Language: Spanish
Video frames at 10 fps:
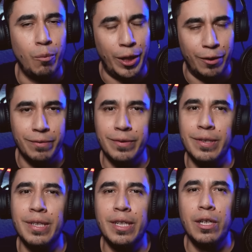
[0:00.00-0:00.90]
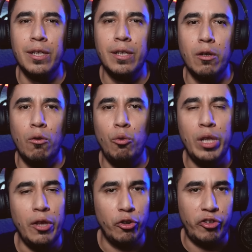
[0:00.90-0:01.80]
Bueno,
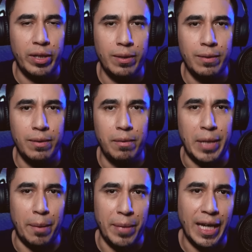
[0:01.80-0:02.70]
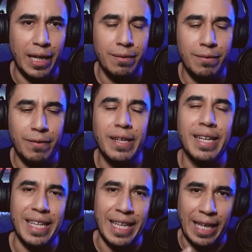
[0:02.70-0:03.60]
una noche, mi amiga,
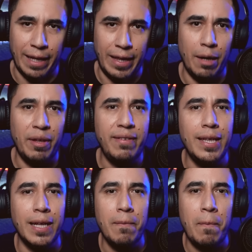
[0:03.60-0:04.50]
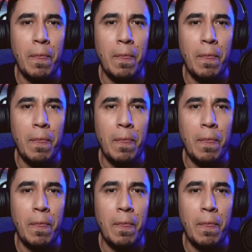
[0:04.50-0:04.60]
hija de la vecina,